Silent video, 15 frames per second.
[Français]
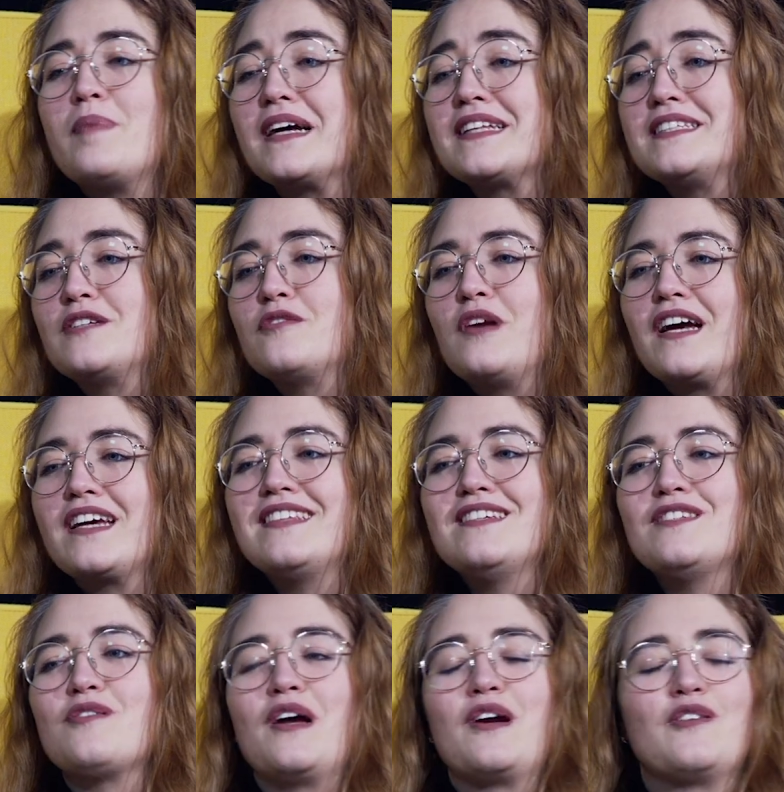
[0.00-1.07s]
euh,
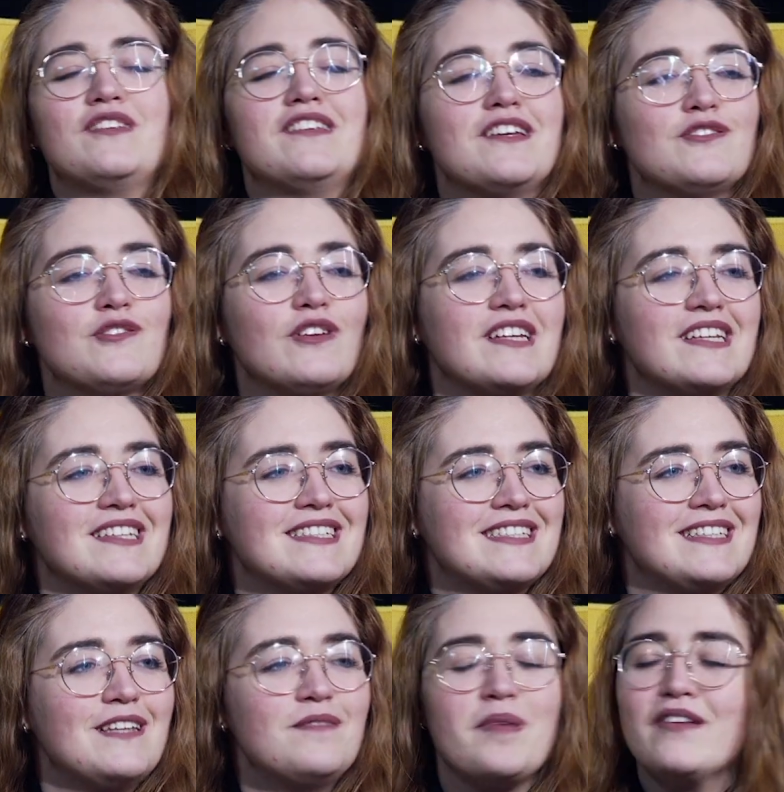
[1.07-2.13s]
particularité sur la Côte d'Azur. On a
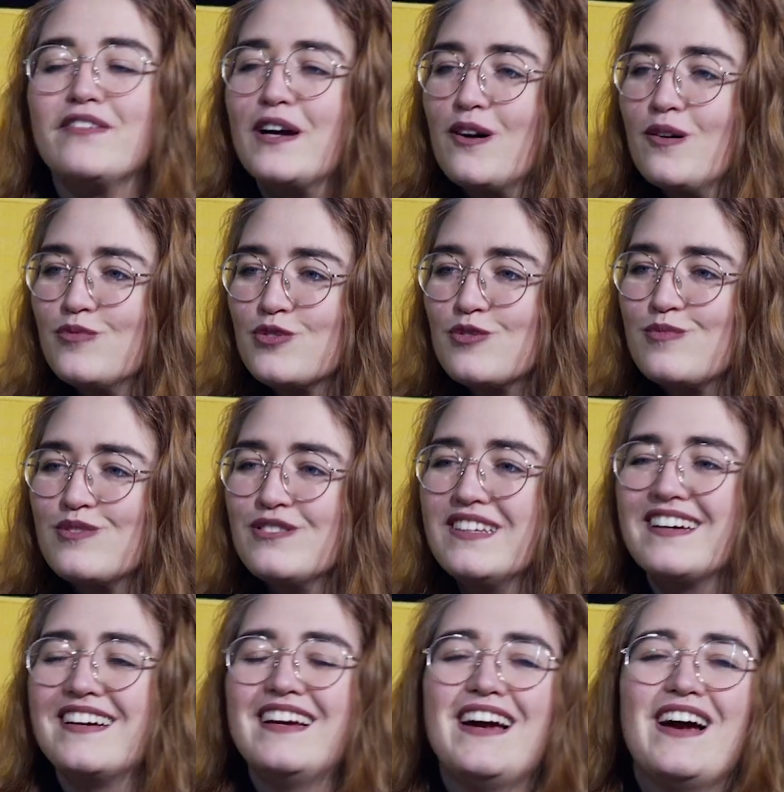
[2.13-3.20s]
décidé de ne pas faire comme tout le
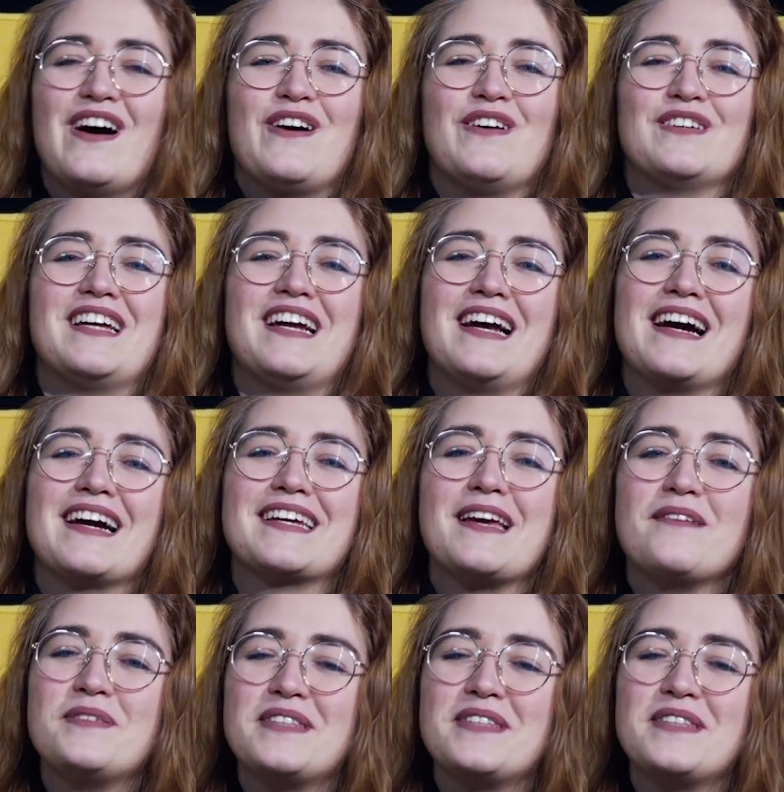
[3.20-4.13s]
monde. On a la